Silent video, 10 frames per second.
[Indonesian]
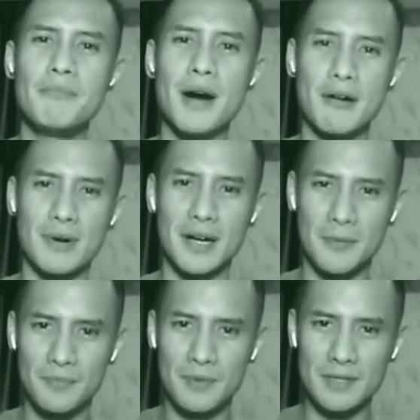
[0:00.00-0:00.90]

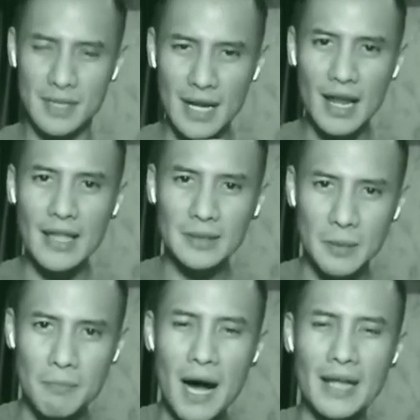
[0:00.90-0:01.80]
membawa segala
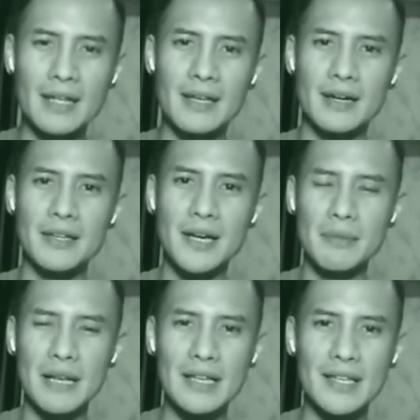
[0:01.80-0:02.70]
yang terbaik yang
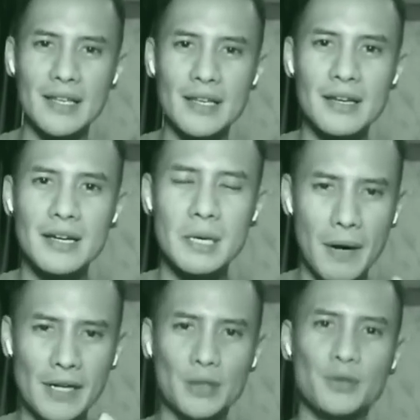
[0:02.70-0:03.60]
dia miliki
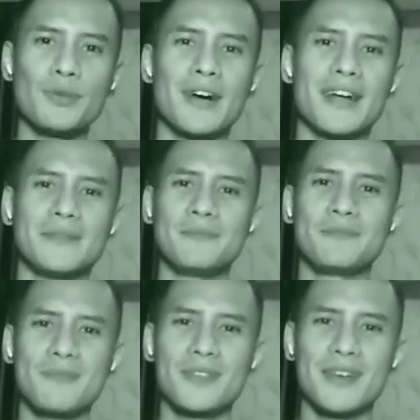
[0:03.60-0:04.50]
kepada Tuhan.
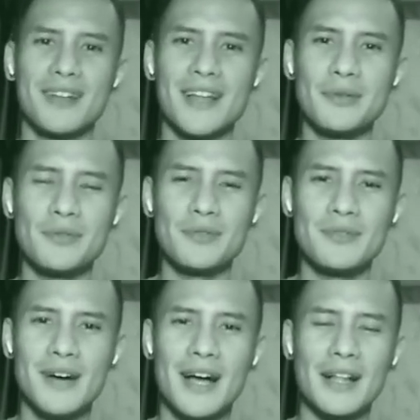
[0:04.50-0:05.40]

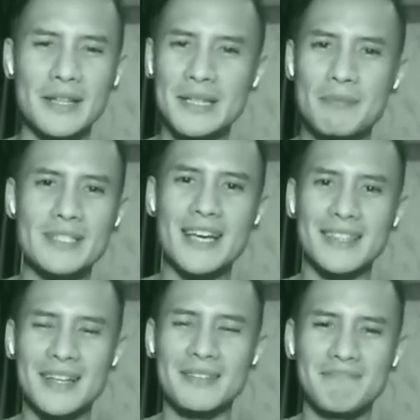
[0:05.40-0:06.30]
Lalu Alkitab
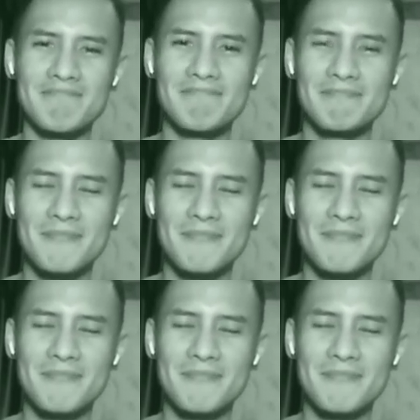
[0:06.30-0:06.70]
mencatat